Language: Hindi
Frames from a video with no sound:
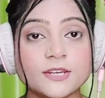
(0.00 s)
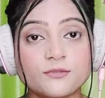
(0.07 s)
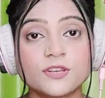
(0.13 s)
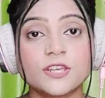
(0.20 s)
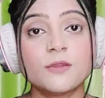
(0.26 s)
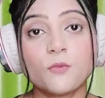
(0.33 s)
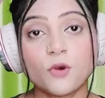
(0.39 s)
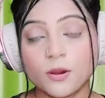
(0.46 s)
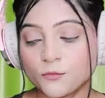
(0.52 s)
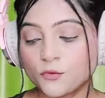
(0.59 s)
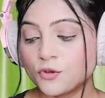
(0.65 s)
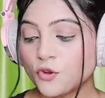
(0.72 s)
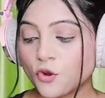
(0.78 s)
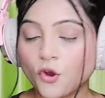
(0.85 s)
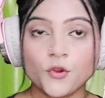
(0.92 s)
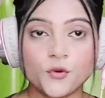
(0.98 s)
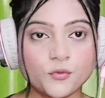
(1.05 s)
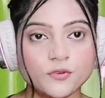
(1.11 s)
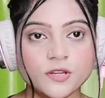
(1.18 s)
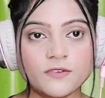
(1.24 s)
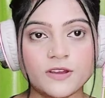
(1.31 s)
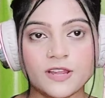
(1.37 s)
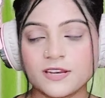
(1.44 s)
उनकी मॉम कोई और
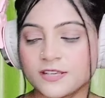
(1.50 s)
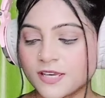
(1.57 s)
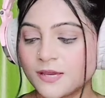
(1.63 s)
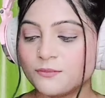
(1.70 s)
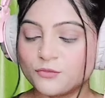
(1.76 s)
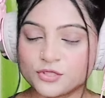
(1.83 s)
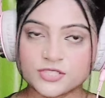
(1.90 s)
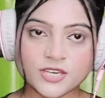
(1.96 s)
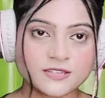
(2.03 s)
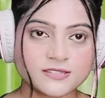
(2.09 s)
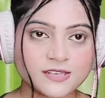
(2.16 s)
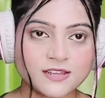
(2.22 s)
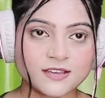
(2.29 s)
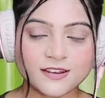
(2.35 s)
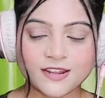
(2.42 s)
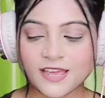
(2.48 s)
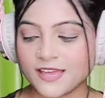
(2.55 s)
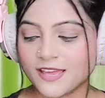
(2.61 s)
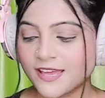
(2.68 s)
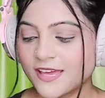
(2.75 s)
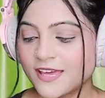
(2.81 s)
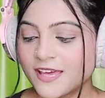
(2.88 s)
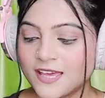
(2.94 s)
होने वाली है मुझे ऐसा लग रहा
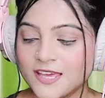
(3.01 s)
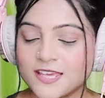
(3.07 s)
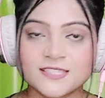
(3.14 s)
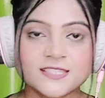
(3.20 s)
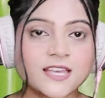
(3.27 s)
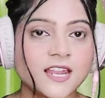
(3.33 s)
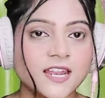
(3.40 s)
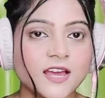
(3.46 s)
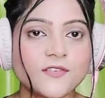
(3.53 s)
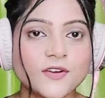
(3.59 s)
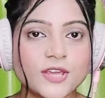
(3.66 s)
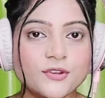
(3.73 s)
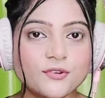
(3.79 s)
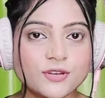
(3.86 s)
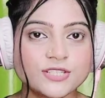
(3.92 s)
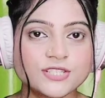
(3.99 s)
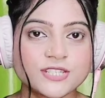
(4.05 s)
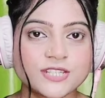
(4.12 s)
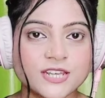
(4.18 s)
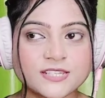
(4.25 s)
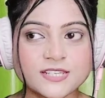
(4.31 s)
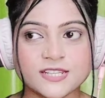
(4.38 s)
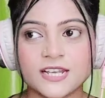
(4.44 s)
है इसके अलावा इन्होंने जिस
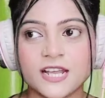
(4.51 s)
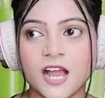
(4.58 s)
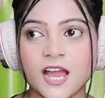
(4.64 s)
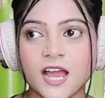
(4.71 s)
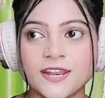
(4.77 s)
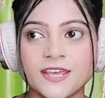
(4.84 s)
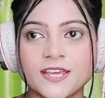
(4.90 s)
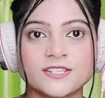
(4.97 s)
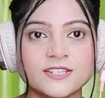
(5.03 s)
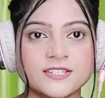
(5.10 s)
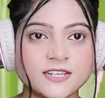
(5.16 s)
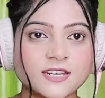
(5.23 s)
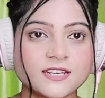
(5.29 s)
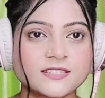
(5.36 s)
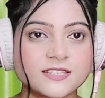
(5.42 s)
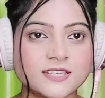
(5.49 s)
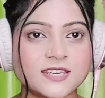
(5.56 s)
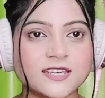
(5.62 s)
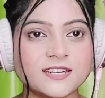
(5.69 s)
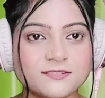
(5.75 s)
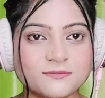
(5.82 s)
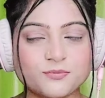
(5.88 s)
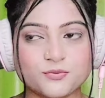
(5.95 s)
तरह से दिखा रहे हैं जिस तरह से
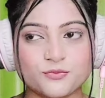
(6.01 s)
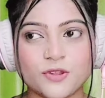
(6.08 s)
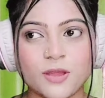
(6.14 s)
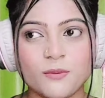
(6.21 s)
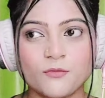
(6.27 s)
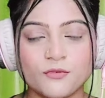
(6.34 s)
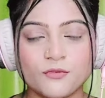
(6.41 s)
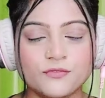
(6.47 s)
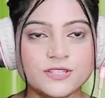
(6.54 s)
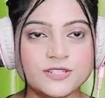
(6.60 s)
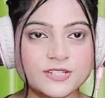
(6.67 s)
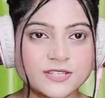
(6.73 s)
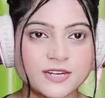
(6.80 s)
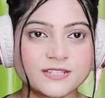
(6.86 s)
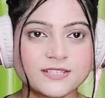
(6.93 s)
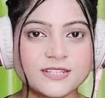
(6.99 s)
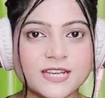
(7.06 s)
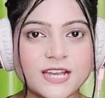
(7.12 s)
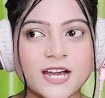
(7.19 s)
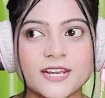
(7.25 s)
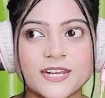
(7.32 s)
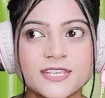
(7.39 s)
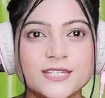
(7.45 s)
ये पूरा मूवी जिस तरह से
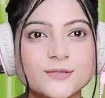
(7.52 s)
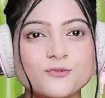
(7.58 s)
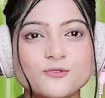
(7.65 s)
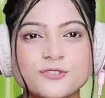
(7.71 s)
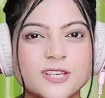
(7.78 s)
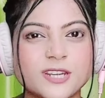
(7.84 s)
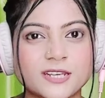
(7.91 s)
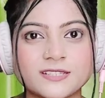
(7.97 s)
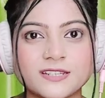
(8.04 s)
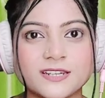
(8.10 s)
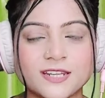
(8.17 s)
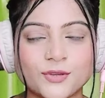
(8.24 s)
दिखा रही है उस तरह से नहीं